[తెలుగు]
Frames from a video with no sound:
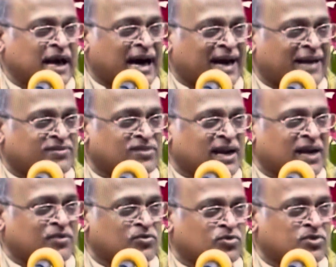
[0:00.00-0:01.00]
ఆ
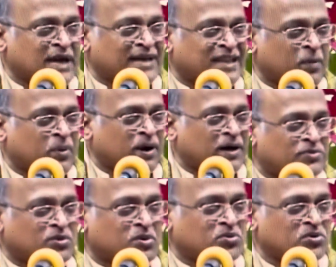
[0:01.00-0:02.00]
రత్నాలను చూసి ఆ
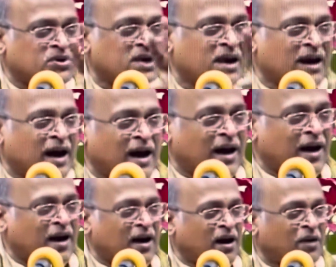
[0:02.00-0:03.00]
దీపకాంతులను చూసి అలా
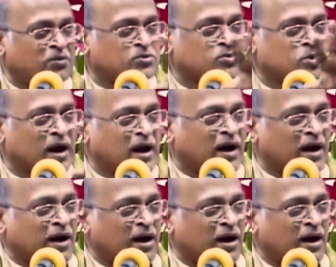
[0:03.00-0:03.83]
ఆడుతూ అలా